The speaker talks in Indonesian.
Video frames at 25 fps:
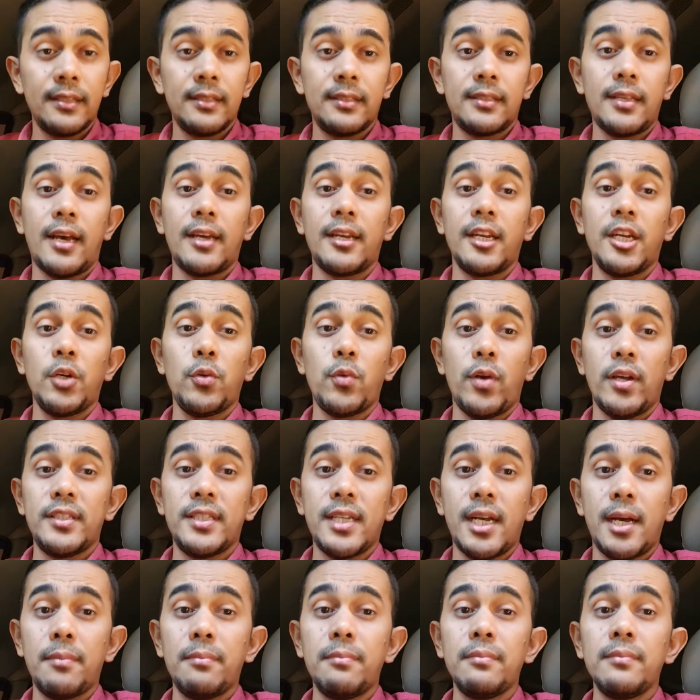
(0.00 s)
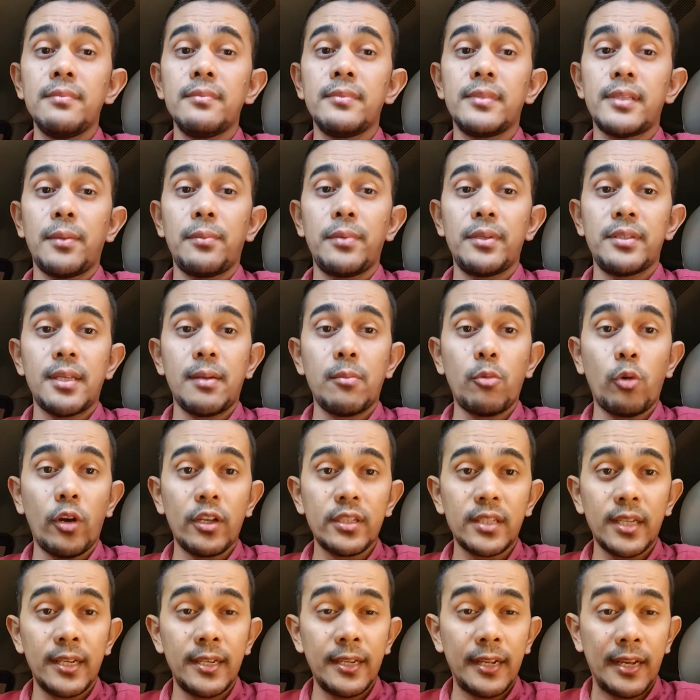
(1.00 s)
sehari dua jam, saya bisa
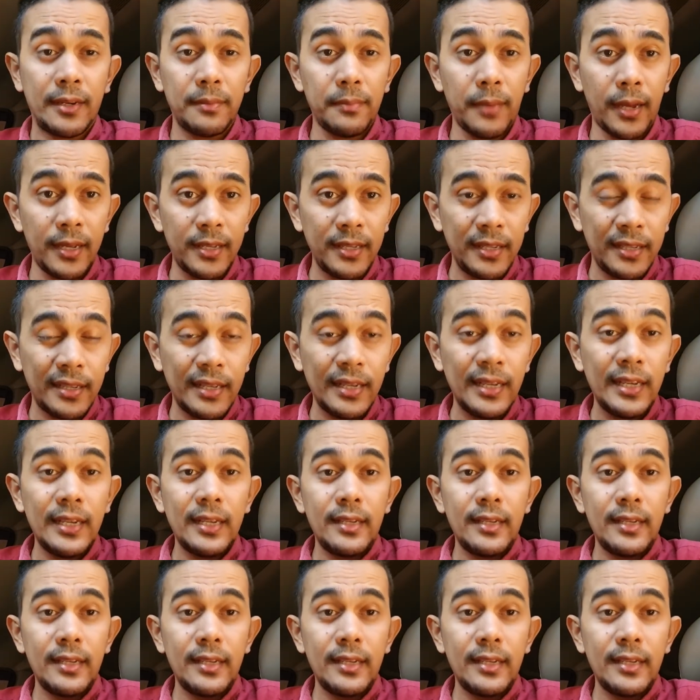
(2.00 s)
menguasai dengan baik